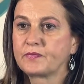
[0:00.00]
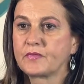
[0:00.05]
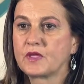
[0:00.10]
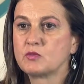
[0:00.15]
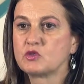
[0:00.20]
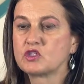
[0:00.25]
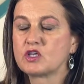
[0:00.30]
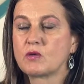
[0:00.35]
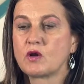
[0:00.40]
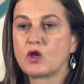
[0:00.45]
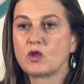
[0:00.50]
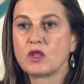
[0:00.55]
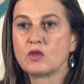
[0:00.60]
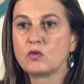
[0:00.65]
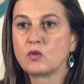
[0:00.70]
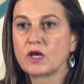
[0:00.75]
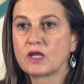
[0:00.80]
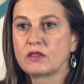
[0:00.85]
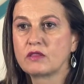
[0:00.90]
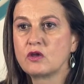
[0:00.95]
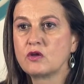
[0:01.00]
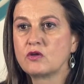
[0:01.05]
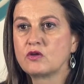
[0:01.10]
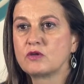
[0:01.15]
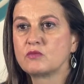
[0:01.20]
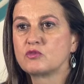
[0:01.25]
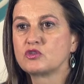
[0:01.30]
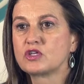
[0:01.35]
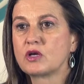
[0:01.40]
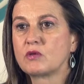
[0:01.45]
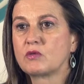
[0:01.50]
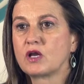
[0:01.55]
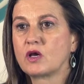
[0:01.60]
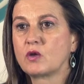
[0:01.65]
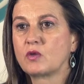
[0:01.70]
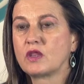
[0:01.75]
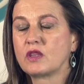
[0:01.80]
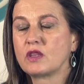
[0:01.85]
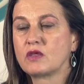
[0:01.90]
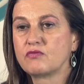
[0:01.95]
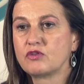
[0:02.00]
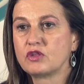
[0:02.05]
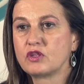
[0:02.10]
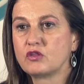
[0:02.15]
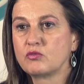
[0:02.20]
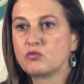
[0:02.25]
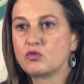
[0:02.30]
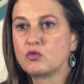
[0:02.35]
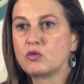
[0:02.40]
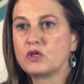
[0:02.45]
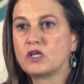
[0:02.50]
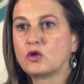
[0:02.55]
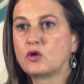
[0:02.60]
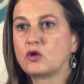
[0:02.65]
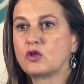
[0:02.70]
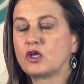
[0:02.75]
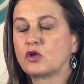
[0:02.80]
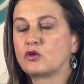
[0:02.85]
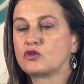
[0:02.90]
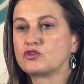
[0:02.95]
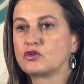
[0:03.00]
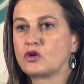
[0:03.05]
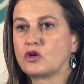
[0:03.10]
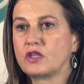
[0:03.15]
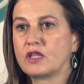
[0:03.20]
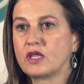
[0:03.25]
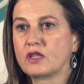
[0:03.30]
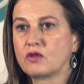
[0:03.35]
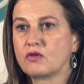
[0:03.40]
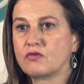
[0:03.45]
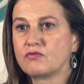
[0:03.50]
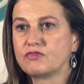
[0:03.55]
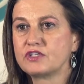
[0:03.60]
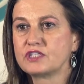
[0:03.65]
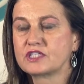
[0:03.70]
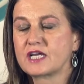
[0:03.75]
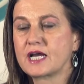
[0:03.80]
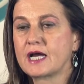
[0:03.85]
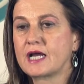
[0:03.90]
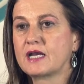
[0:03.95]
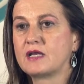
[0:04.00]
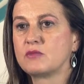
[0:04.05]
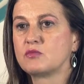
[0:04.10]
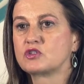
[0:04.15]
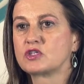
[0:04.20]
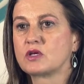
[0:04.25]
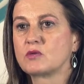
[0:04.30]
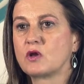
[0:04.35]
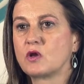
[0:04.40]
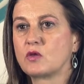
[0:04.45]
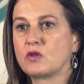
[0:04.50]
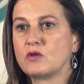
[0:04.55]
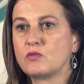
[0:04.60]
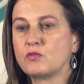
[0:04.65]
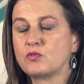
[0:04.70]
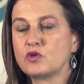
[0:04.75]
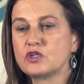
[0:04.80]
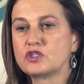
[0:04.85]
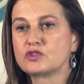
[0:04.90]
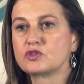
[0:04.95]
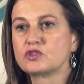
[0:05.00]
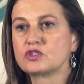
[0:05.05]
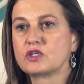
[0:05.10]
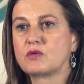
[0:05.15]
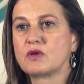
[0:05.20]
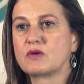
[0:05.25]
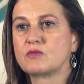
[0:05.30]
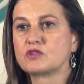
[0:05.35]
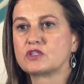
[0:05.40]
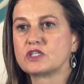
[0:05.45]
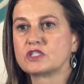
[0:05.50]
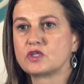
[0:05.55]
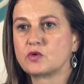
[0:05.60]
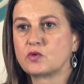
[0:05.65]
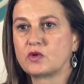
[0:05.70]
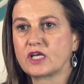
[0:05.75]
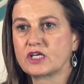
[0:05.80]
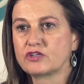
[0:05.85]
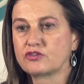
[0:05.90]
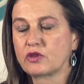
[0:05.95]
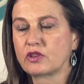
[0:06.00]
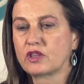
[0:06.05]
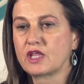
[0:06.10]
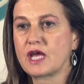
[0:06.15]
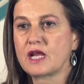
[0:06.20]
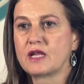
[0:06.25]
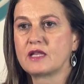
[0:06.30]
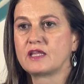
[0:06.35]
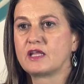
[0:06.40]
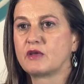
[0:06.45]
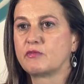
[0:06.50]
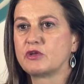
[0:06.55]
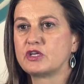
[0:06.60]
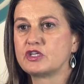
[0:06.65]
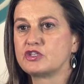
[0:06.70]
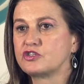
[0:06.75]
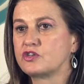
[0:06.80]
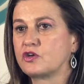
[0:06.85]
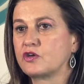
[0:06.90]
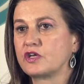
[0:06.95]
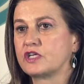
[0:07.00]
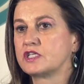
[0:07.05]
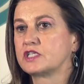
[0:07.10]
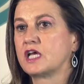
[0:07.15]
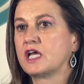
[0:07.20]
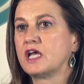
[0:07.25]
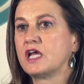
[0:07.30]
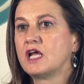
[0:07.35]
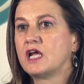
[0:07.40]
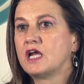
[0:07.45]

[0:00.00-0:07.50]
Hemos hablado de educación, hemos hablado de déficit público, de consolidación fiscal, hemos hablado de impuestos, hablamos de seguridad social, de pensiones.